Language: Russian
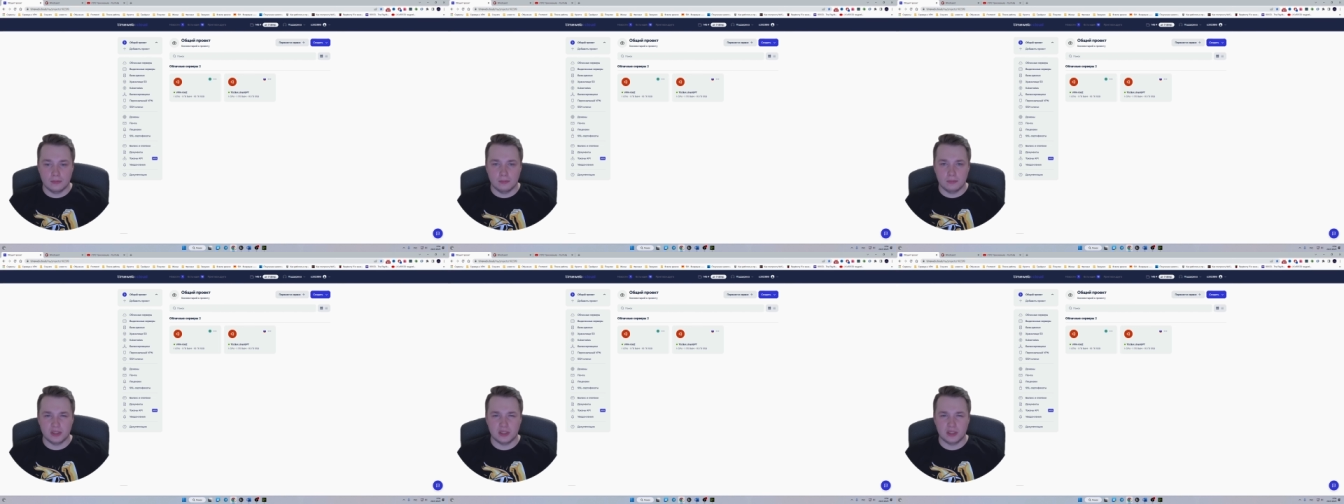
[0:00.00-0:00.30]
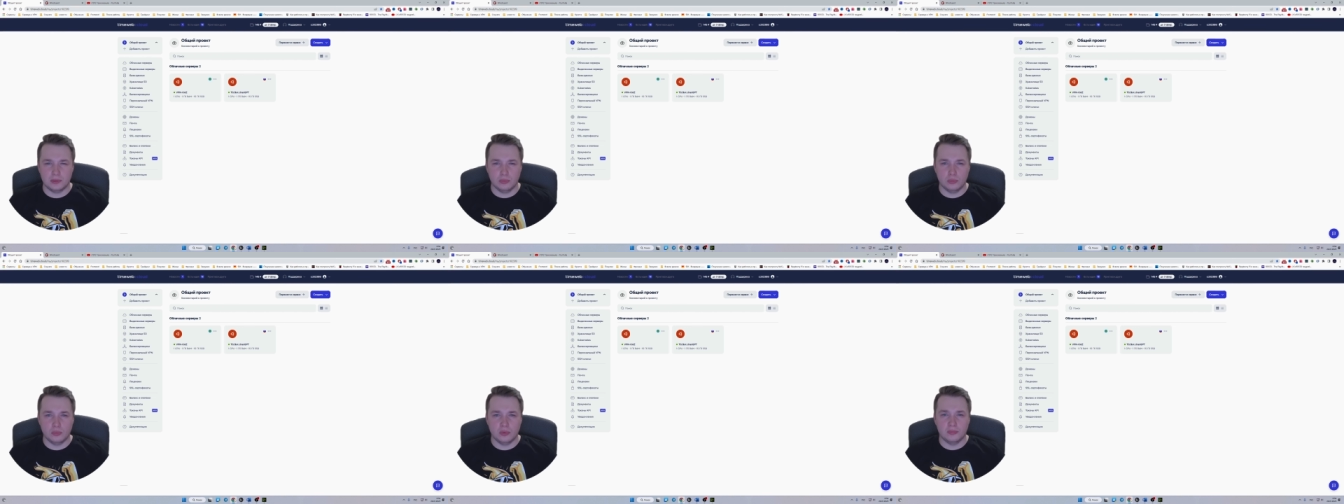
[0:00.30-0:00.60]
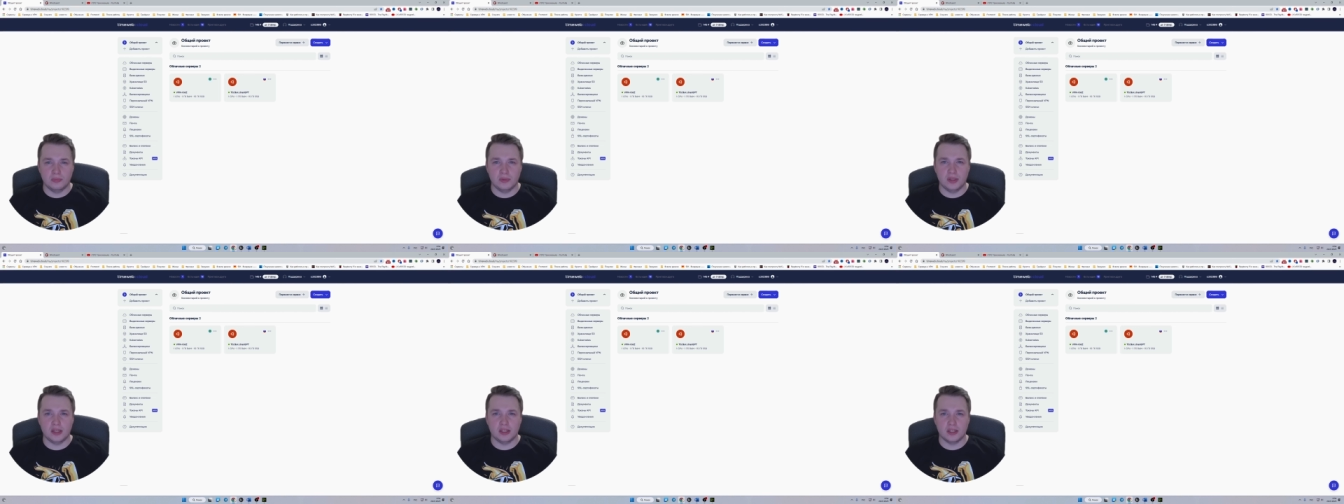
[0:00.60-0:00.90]
почему
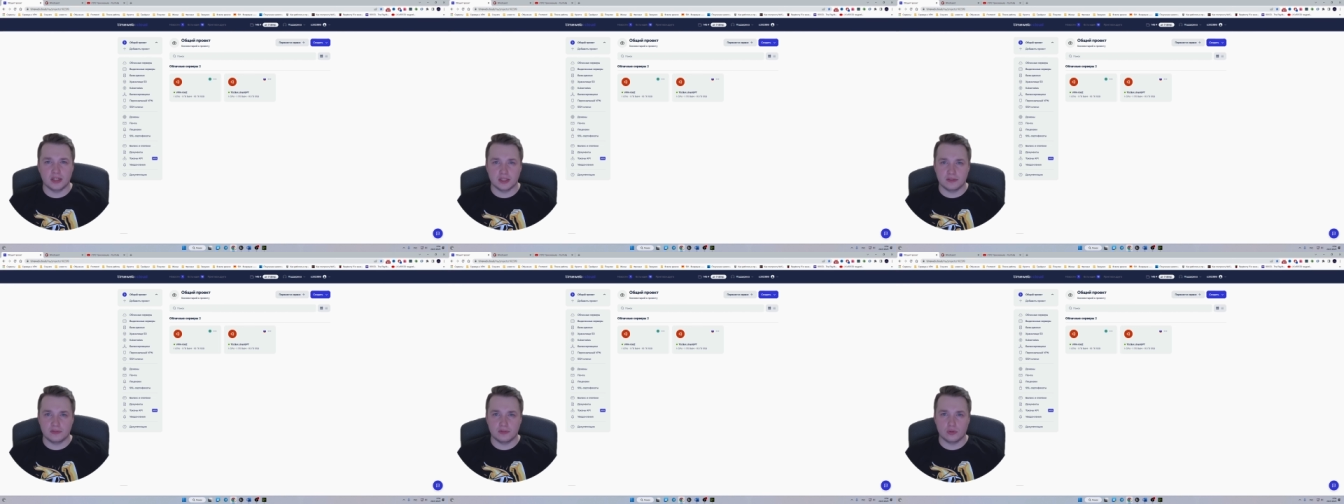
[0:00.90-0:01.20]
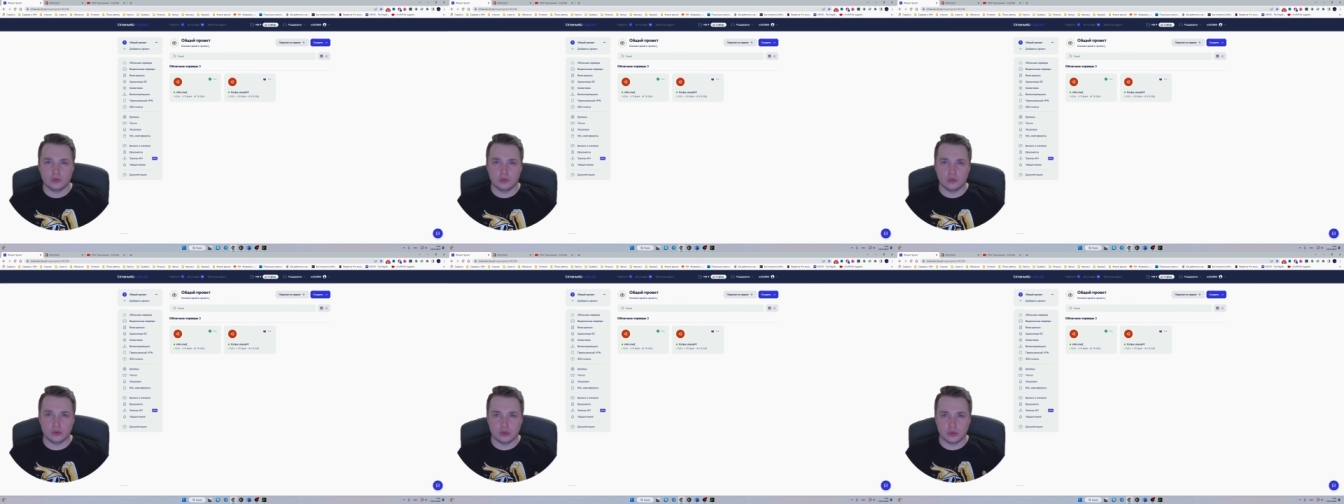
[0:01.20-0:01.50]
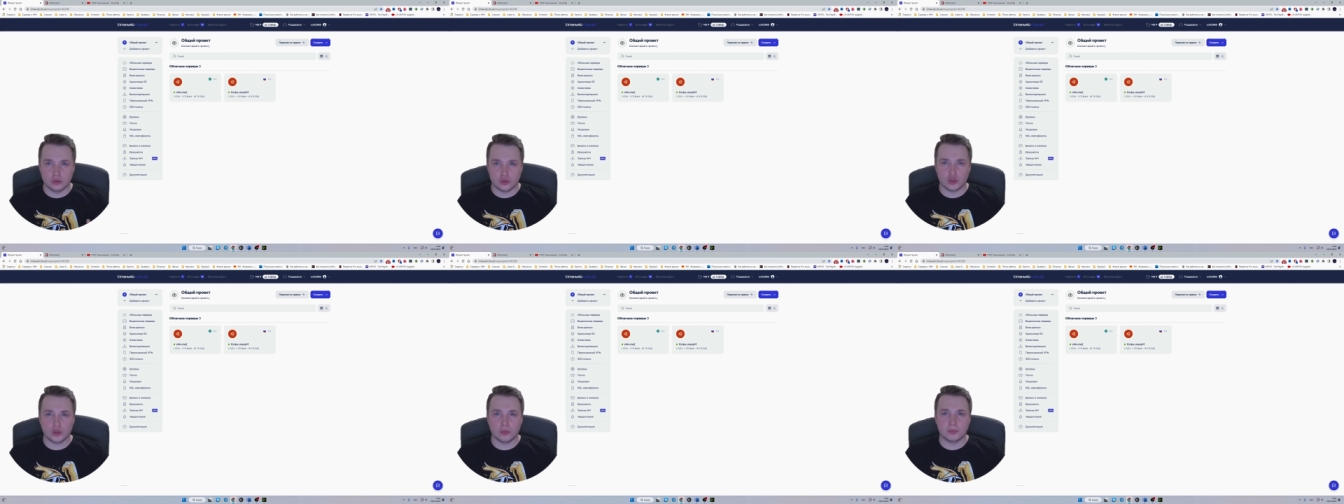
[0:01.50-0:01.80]
бы мне не развернуть
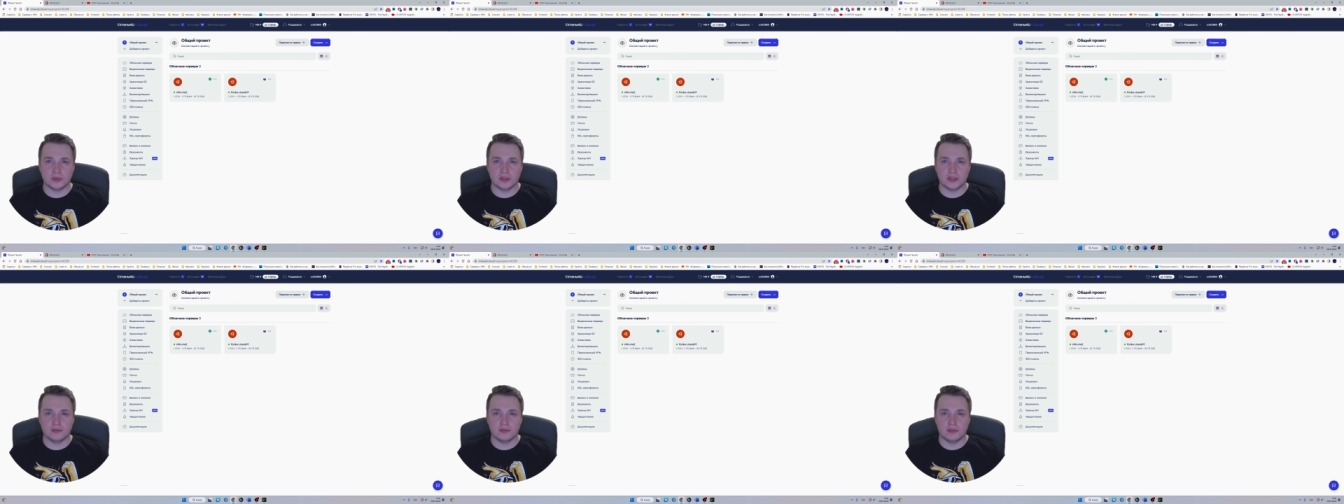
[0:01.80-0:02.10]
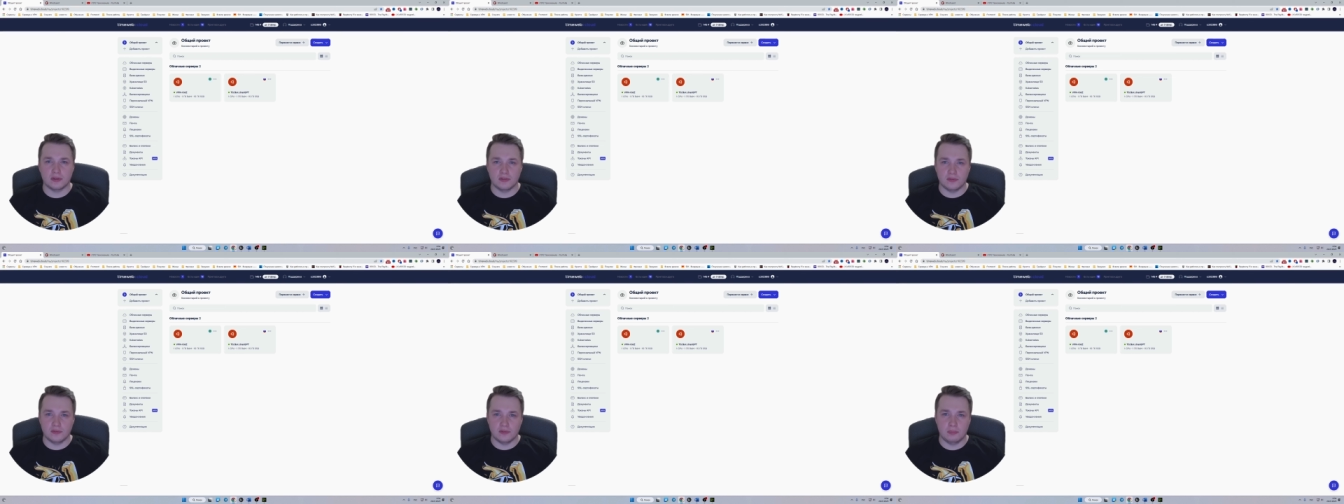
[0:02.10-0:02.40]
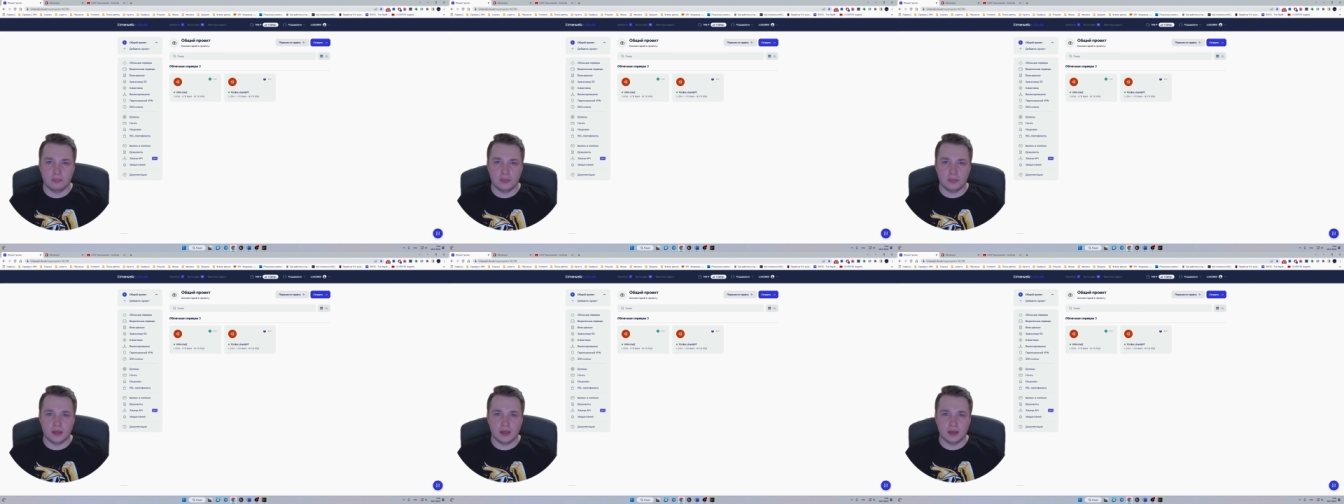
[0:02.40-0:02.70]
собственный
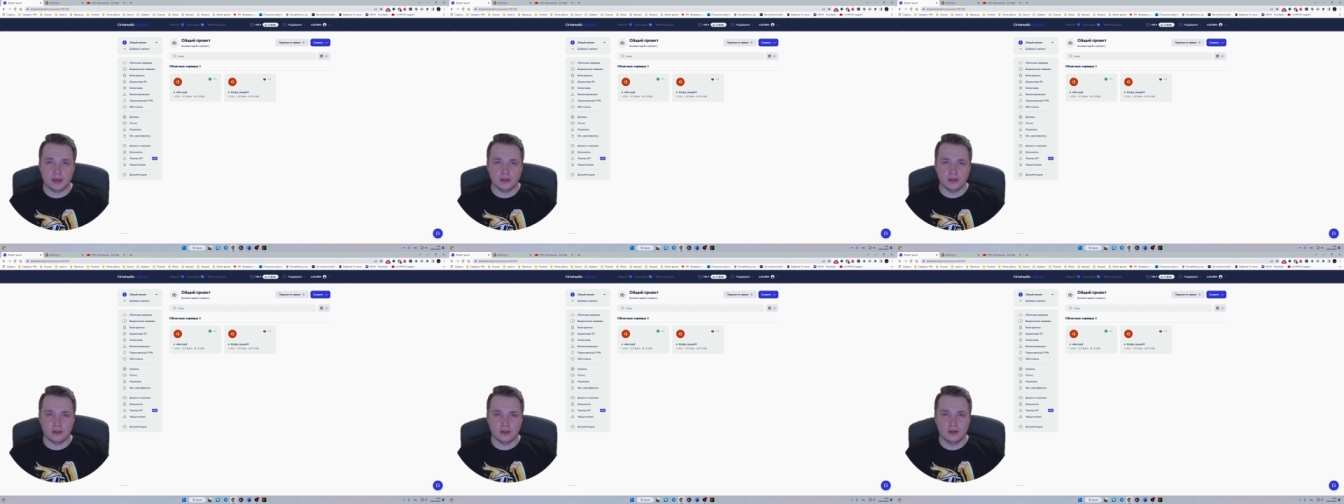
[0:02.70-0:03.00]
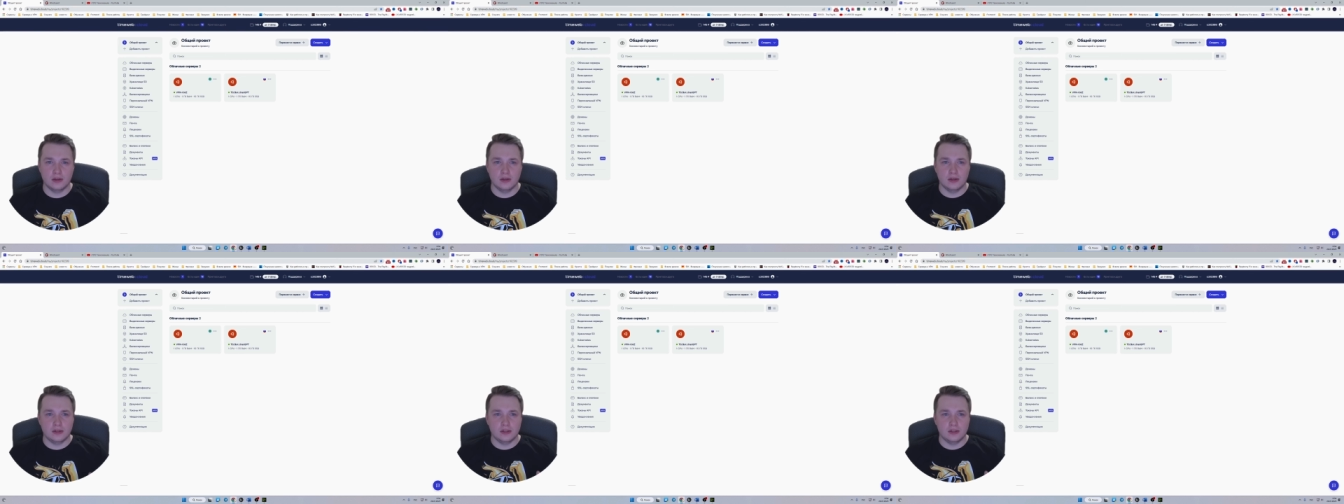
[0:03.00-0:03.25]
VPN,